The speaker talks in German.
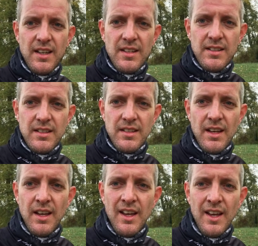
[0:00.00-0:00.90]

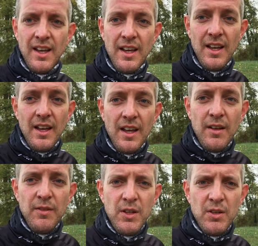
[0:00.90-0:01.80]
des
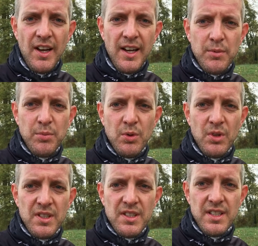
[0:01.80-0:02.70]

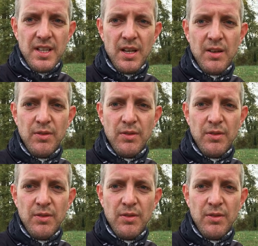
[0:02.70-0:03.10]
Videotagebuchs